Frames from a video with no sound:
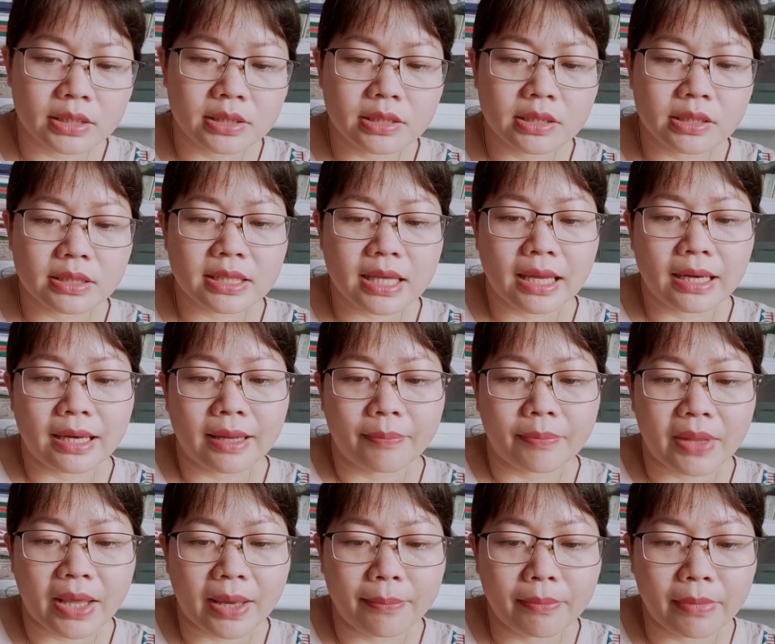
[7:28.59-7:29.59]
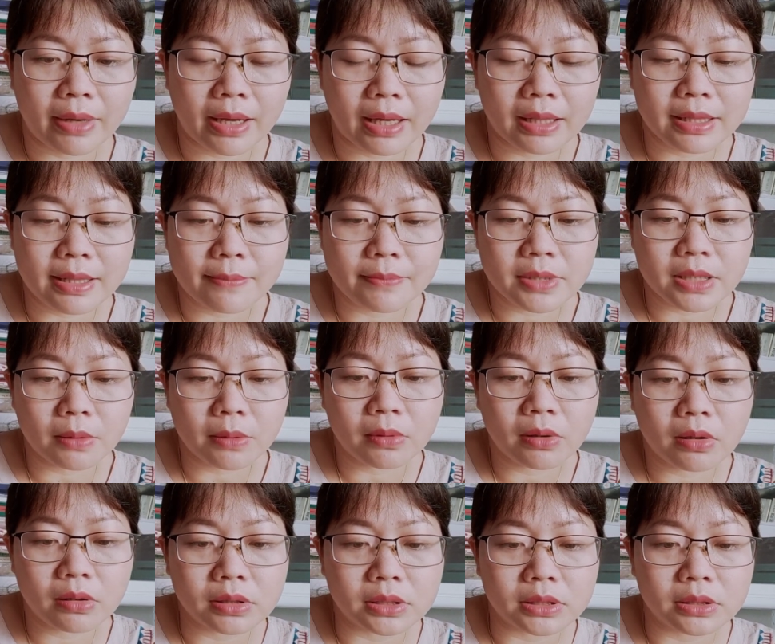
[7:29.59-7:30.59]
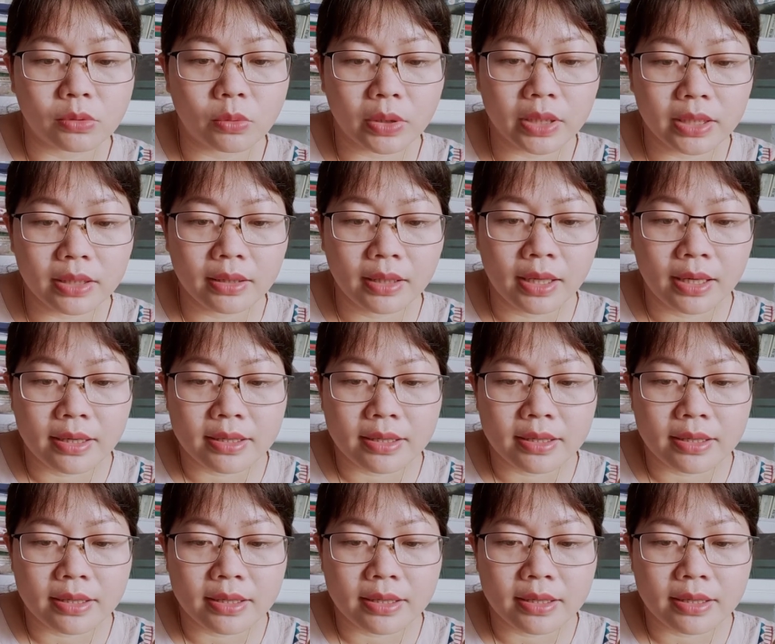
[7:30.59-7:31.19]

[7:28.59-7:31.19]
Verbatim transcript: trước sai làm giám mã chăm sóc con ngựa quý,